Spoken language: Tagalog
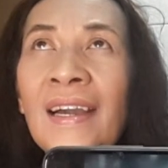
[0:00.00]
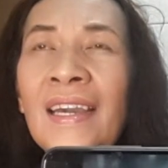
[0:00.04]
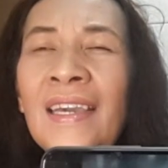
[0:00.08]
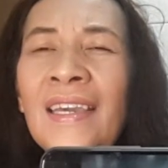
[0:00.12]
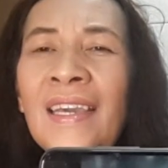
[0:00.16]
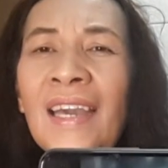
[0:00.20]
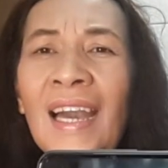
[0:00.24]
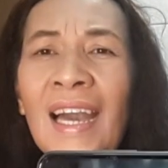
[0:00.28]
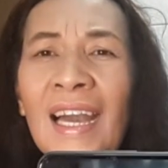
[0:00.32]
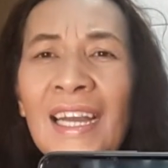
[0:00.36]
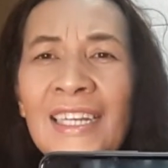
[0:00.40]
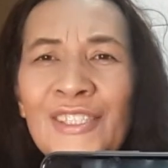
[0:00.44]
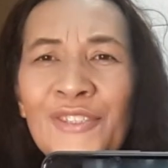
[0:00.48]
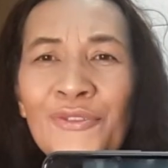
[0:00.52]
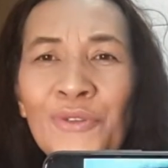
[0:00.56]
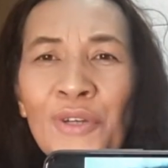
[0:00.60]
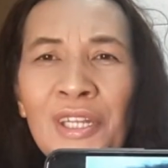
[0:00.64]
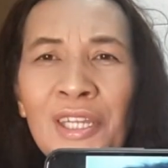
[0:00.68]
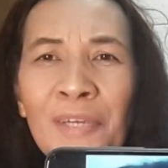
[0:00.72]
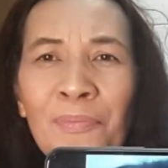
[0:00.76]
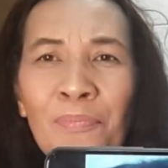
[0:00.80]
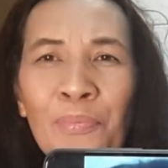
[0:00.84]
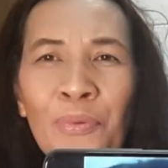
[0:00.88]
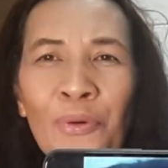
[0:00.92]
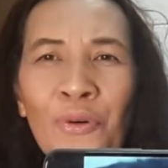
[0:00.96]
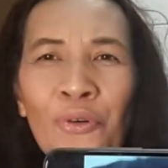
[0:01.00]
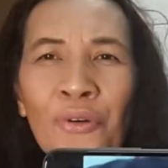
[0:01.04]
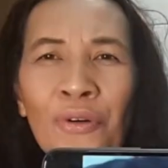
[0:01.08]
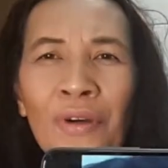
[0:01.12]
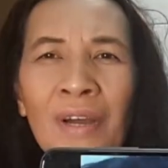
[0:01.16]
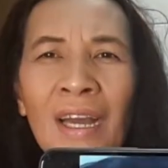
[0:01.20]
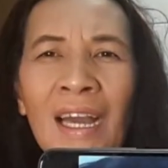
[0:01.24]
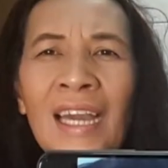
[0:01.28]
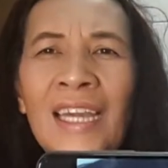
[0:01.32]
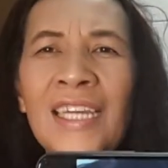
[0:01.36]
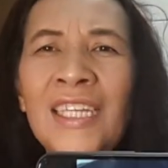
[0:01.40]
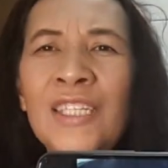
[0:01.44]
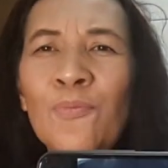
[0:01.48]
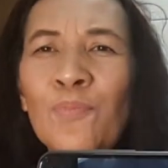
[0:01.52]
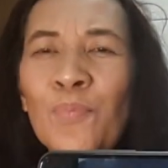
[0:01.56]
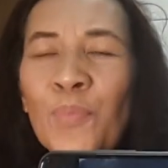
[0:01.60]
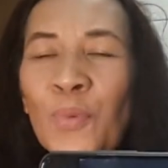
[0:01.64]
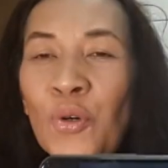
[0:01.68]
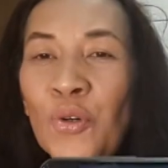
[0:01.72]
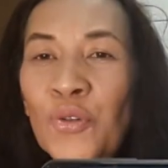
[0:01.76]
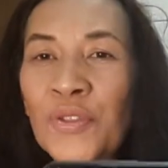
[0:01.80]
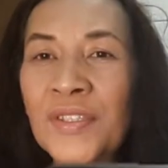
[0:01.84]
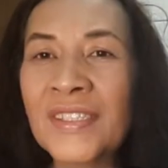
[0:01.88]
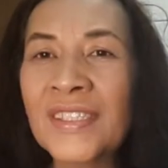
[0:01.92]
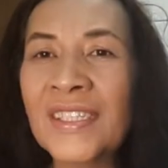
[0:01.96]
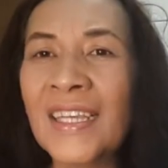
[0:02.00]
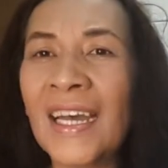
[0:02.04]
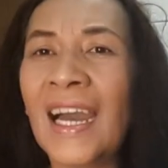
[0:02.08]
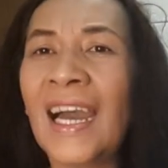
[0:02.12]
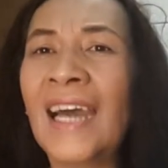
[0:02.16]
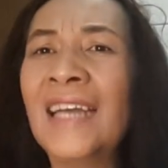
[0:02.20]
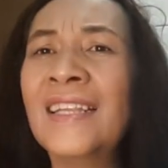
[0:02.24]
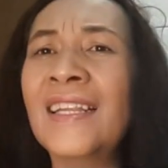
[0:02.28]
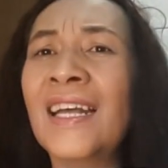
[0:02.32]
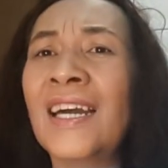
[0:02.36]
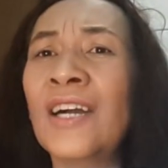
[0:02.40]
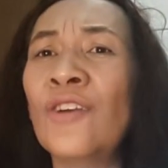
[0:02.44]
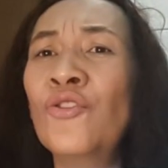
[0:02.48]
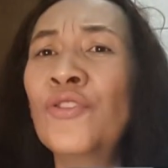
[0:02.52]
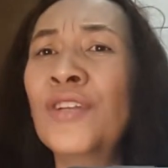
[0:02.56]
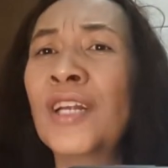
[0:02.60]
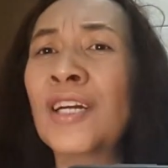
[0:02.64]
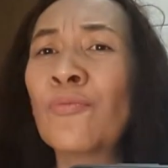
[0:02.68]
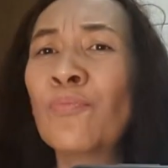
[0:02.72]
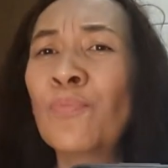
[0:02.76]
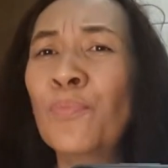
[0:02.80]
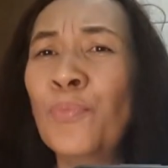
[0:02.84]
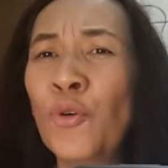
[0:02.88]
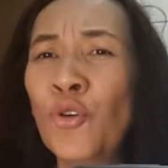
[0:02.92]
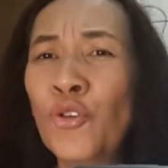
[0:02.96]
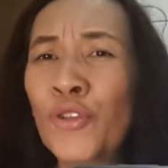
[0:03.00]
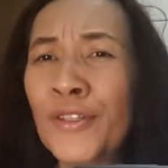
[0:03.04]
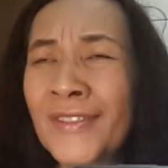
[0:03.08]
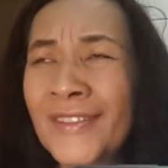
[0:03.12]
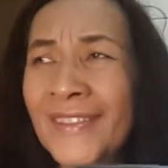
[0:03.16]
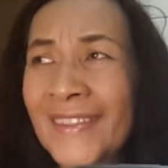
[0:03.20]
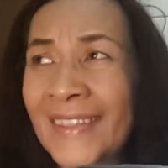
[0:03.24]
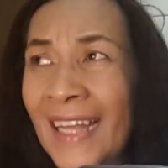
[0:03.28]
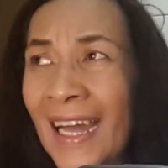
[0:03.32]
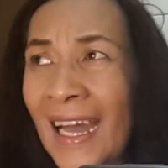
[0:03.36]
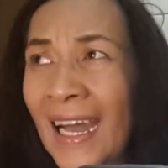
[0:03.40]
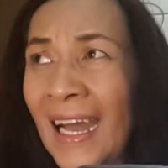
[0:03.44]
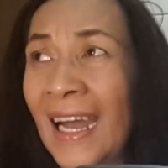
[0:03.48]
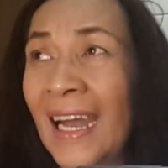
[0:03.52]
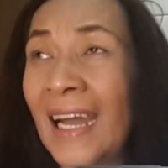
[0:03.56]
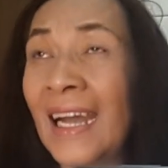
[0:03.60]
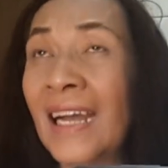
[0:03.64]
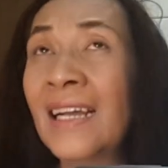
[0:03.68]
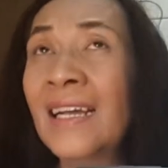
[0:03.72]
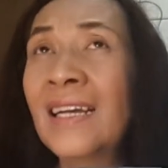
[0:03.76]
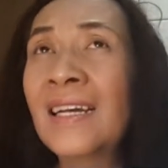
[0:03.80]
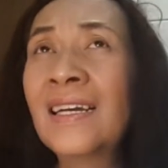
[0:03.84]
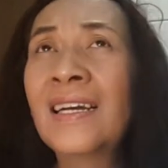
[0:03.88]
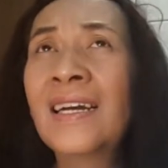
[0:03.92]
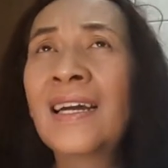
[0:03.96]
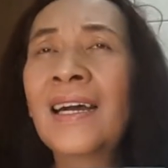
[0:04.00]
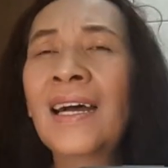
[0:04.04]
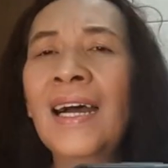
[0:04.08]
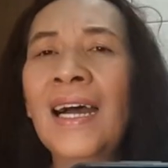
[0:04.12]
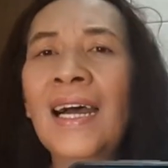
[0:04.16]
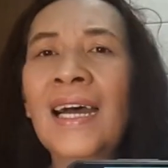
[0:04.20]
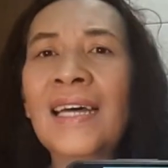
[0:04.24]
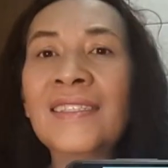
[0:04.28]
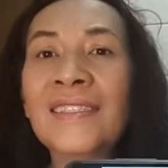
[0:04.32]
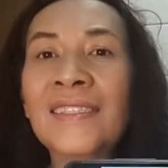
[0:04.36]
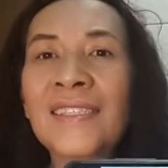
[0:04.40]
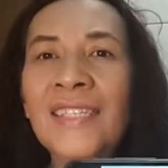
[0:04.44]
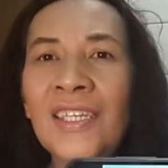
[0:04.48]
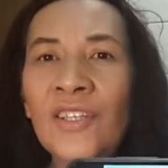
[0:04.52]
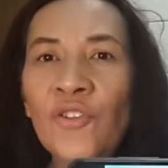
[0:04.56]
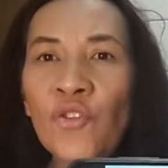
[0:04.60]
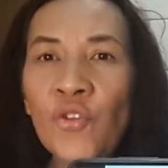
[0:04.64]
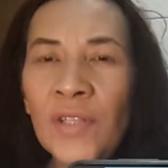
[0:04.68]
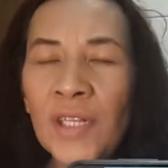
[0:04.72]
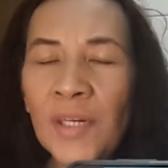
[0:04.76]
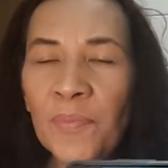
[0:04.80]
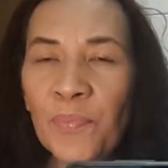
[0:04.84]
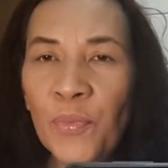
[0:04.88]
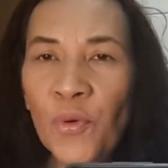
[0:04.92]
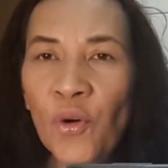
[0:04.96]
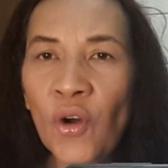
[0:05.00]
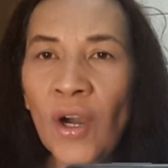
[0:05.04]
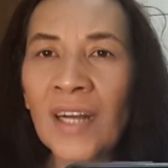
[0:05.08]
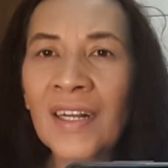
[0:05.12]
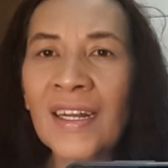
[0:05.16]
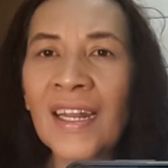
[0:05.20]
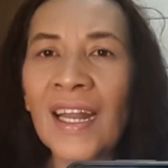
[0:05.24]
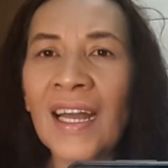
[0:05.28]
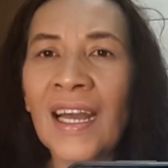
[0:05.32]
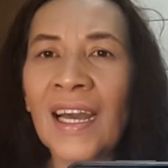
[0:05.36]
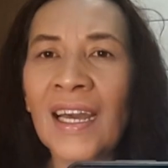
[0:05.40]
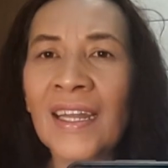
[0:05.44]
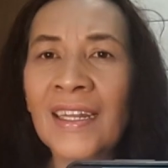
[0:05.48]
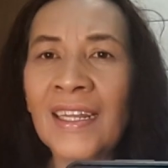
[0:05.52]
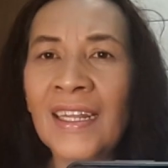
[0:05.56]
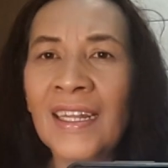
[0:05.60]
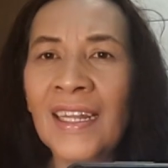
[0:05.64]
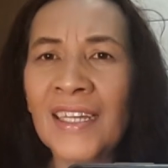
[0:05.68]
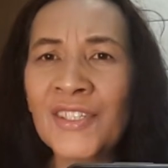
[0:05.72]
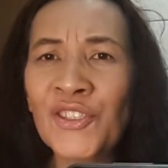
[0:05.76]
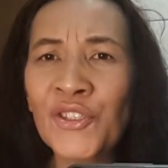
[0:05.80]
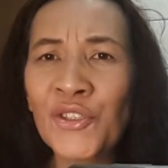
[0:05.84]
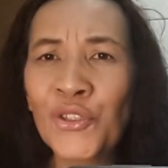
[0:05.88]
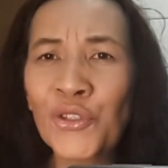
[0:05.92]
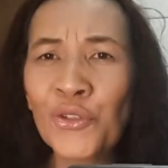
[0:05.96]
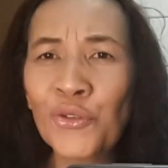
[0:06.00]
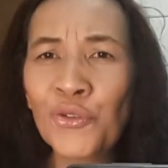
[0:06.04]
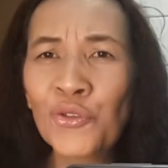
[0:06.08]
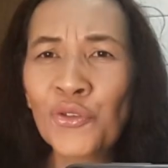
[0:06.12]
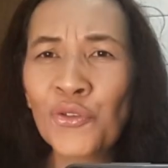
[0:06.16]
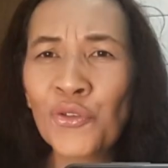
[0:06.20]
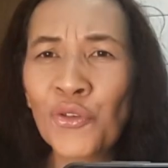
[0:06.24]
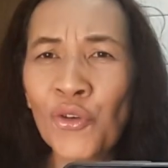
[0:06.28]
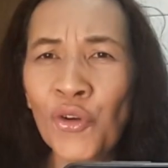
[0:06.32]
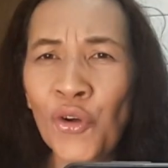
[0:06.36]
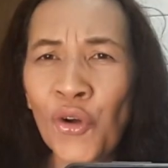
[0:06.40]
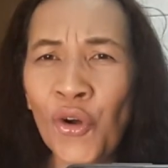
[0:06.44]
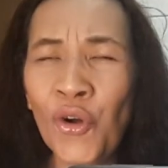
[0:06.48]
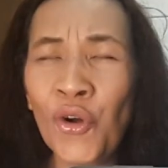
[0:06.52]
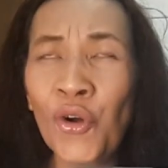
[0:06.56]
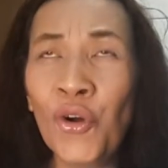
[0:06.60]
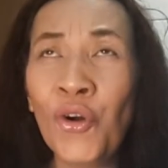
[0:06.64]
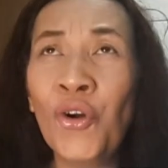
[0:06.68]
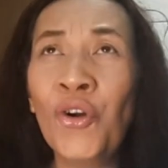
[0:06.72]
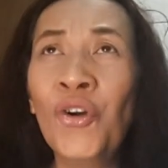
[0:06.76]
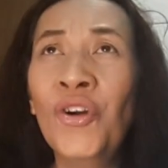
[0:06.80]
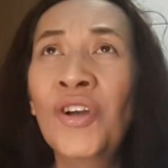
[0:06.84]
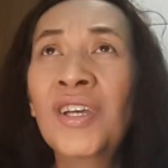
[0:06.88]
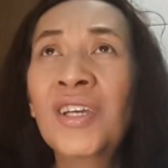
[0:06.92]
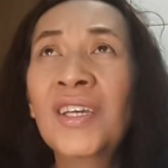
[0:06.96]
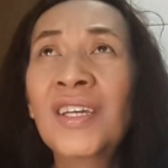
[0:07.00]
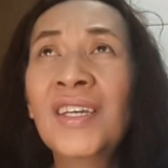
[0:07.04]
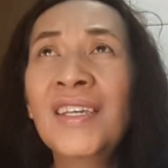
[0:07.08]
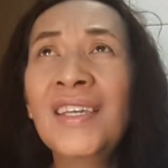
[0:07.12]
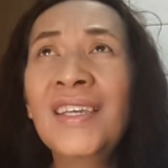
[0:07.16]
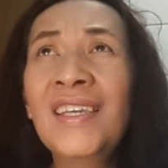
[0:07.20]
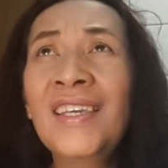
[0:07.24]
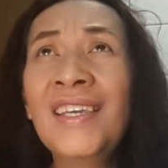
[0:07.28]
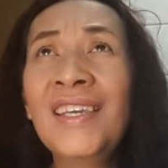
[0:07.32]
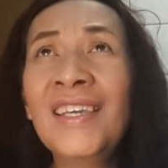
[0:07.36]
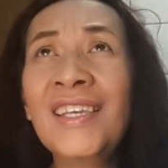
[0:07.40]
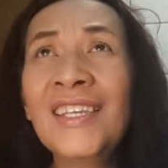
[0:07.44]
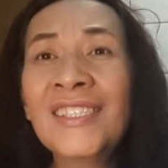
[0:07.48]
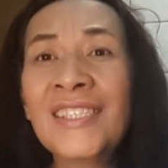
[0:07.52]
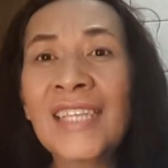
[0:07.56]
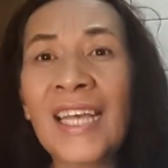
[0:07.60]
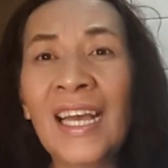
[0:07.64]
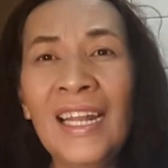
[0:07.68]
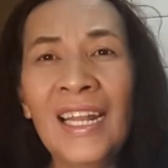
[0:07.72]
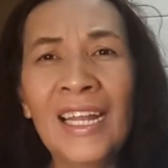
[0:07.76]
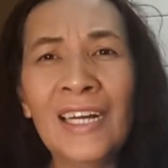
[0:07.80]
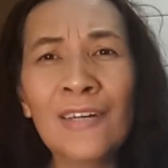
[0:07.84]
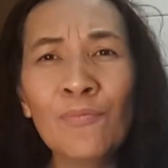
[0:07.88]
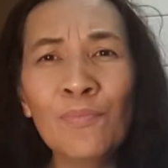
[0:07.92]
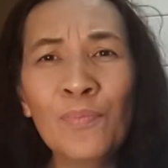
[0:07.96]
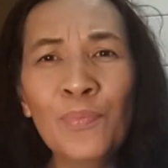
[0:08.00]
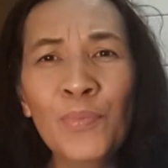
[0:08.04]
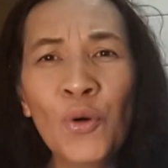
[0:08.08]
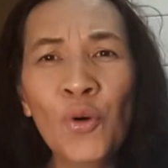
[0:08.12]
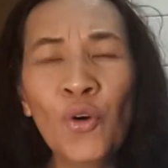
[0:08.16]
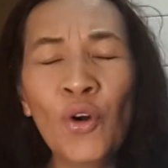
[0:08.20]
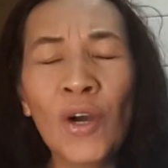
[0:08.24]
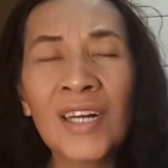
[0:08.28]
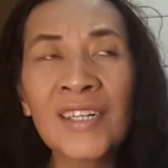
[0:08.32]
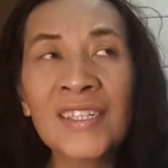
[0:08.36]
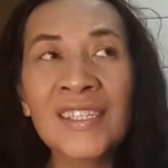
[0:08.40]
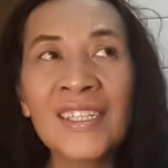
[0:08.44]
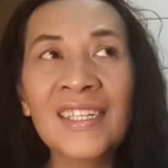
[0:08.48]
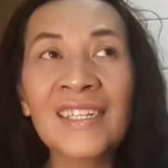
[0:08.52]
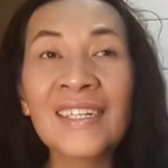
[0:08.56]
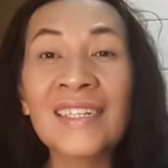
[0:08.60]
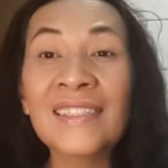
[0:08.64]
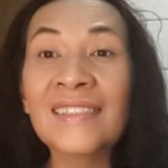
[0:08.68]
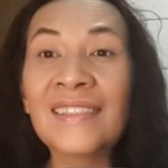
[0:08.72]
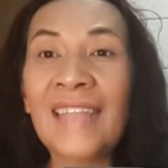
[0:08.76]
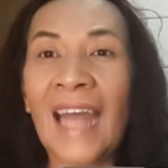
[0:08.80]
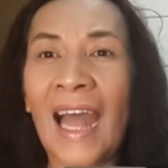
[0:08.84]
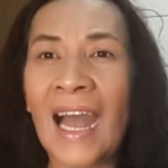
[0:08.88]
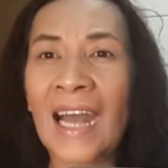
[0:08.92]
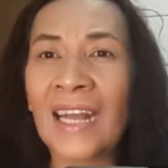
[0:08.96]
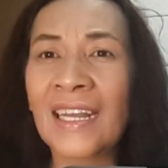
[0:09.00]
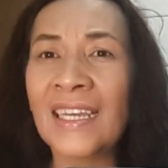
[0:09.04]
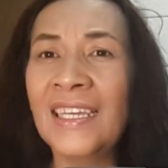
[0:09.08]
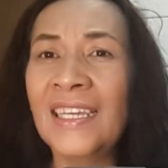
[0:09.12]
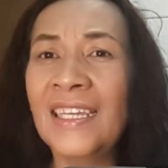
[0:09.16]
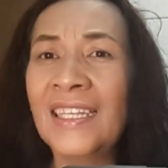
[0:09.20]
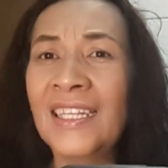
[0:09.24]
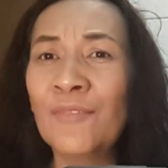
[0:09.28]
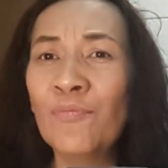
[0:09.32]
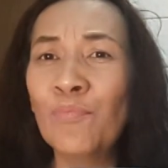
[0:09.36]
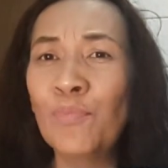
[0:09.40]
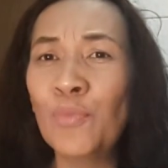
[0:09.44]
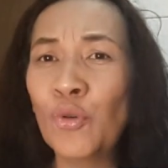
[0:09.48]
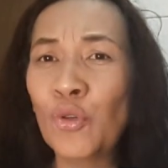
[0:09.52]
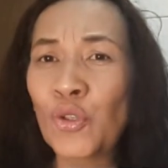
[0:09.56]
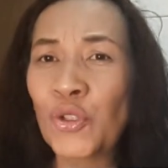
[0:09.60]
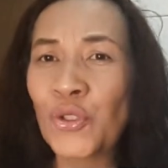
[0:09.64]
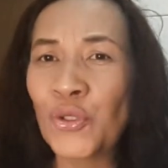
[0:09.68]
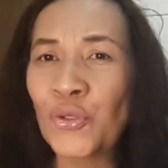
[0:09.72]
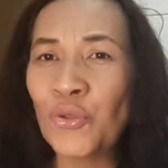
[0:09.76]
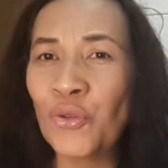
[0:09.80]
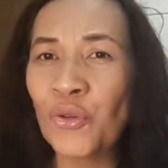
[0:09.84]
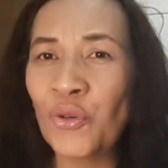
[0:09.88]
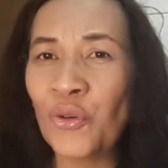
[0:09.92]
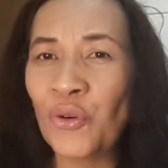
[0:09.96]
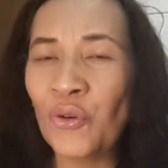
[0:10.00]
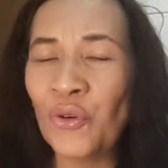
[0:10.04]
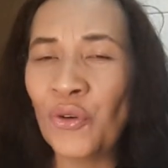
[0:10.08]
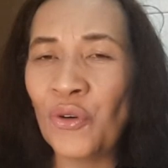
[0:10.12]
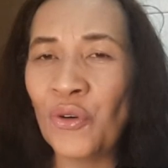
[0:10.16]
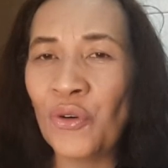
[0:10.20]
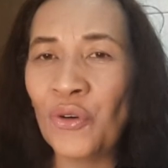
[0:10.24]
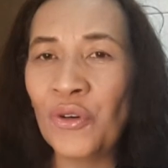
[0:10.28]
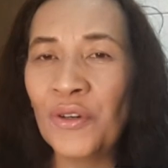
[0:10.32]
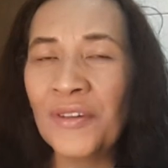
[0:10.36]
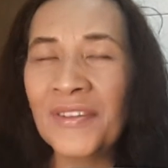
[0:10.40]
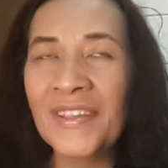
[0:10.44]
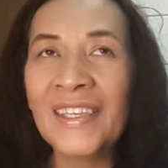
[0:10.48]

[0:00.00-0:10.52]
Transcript: ay actually po kahit po saan ako nagpunta at sino na po ang nakarelasyon ko Iisa lang po ang tangi ng puso ko.